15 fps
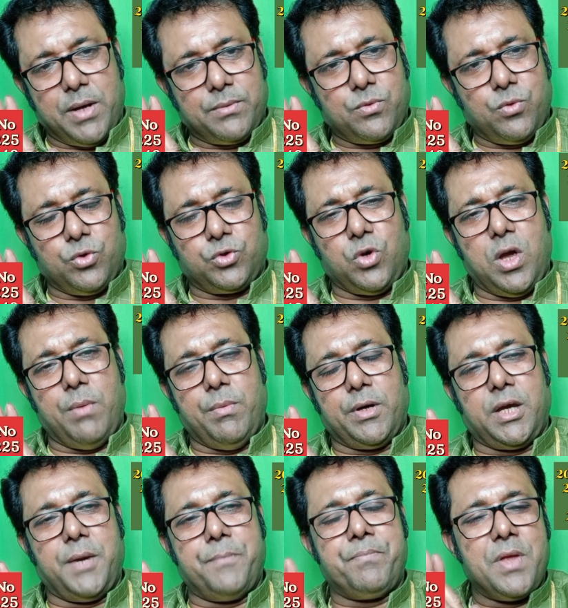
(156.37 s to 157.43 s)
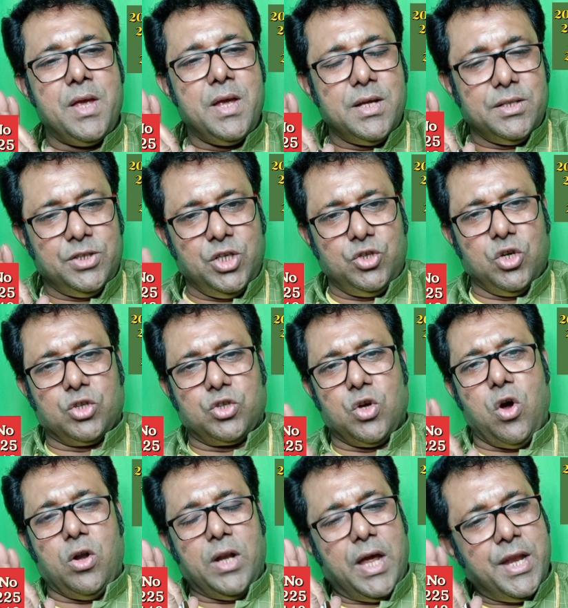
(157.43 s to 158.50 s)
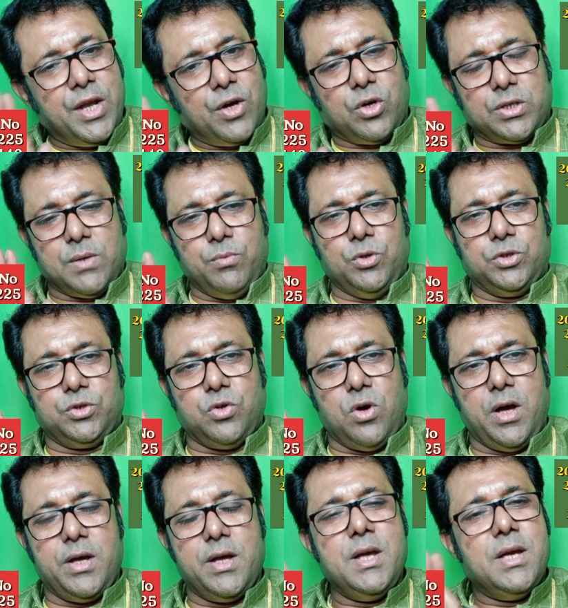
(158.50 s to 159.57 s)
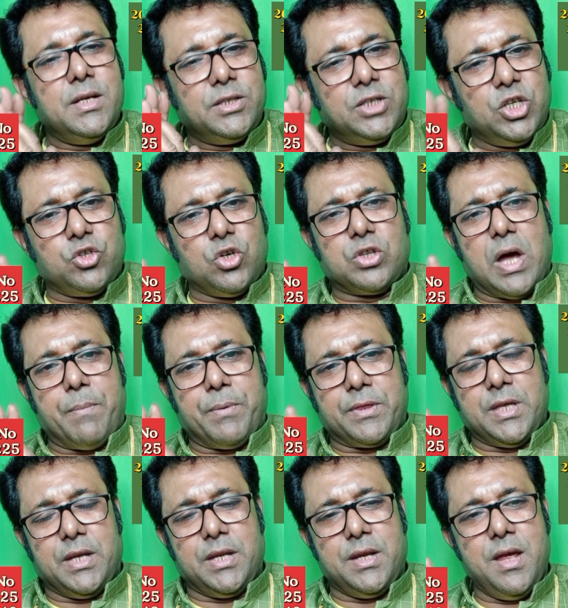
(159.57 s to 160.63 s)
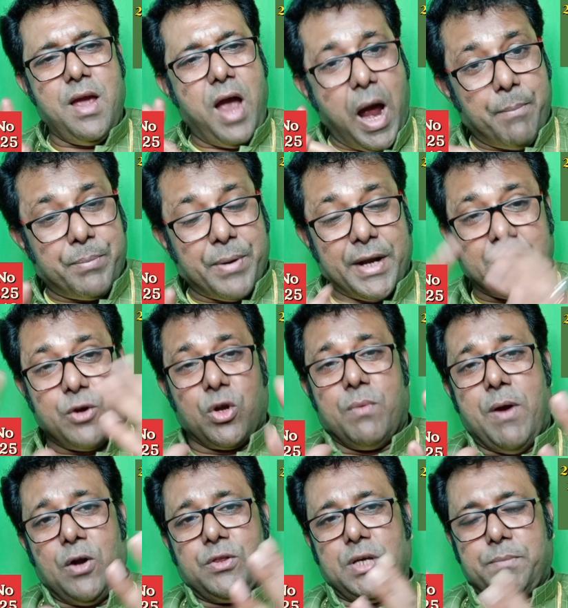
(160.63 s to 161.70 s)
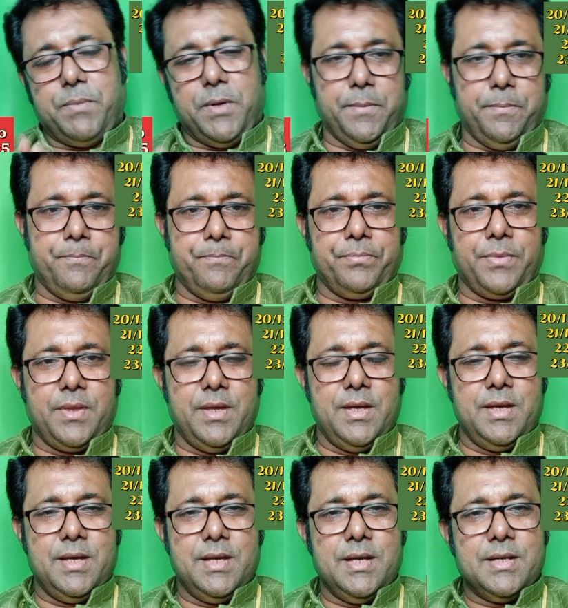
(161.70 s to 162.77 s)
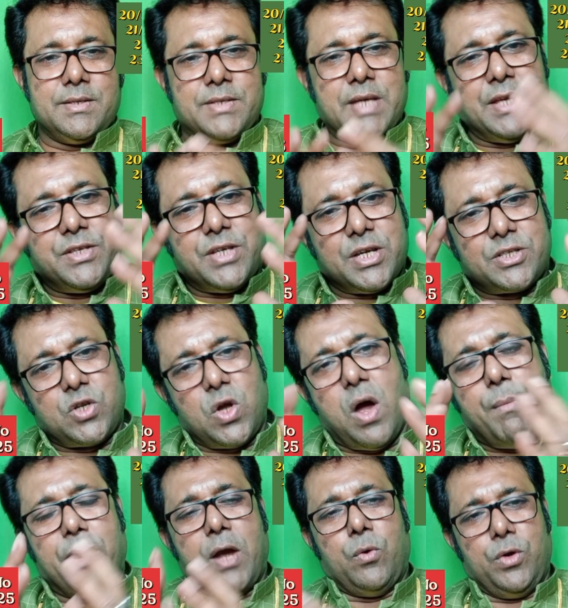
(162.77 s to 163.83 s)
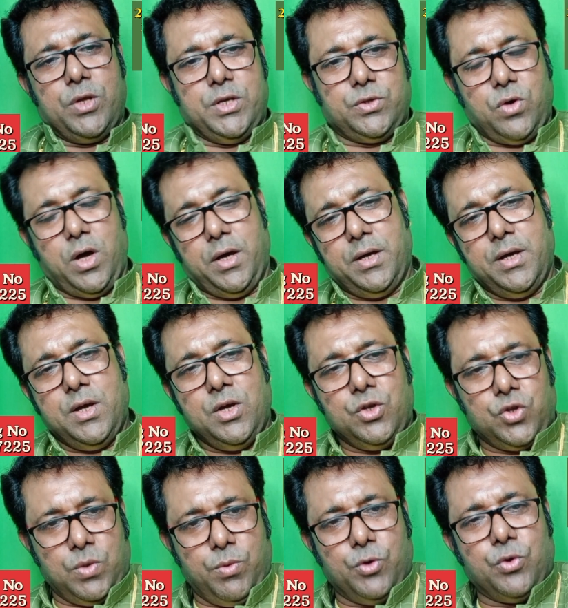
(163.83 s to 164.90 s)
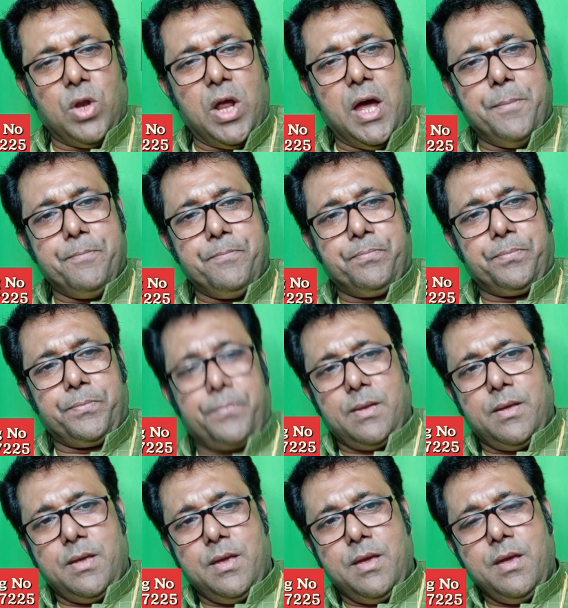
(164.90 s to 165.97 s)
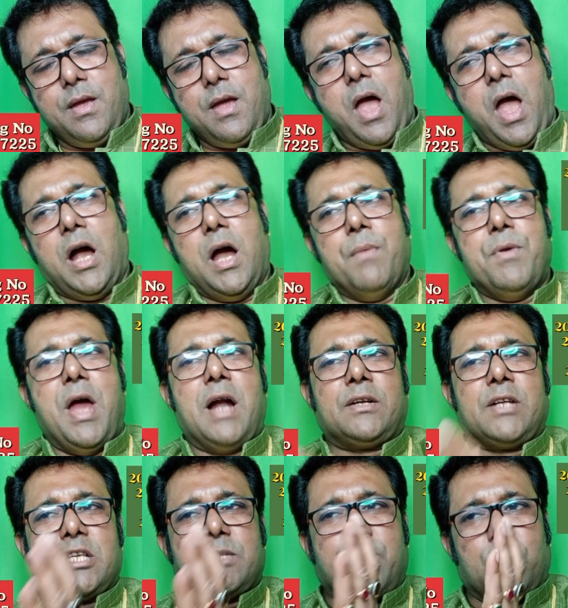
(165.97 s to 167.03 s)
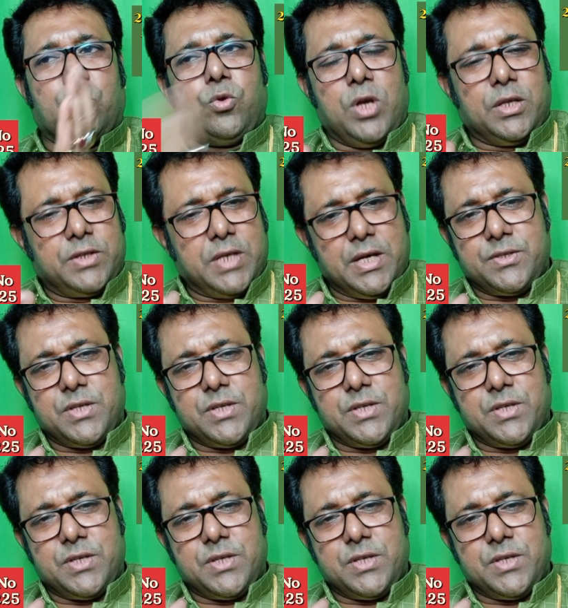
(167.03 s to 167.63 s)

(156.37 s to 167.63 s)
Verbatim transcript: কারণ সব জায়গাতে বুকিং রয়েছে একটা চেম্বার করতে হয় আমাকে দ্বিতীয়ত অনলাইনে কথা বলতে হয় তৃতীয়ত আপনাদের আপনারা কী করে ভালো থাকবেন সেই চেষ্টাও আমাকে করে যেতে হয় তো বন্ধুরা